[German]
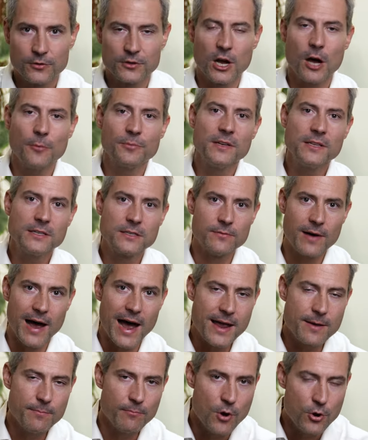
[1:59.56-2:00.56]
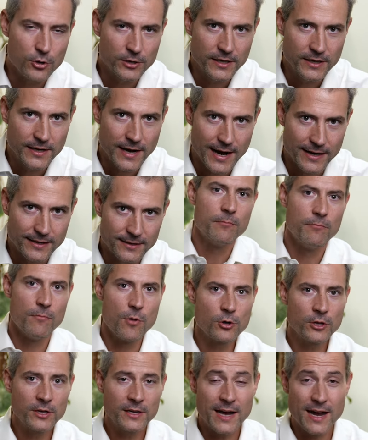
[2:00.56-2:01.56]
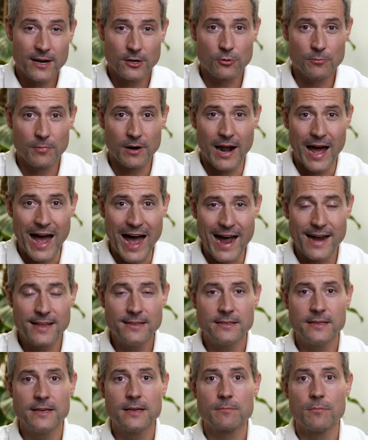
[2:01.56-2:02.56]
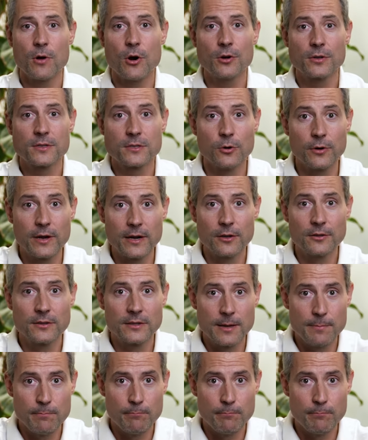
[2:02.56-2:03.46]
Und da habt ihr zwei Möglichkeiten. Möglichkeit Nummer eins, ihr macht sogenannte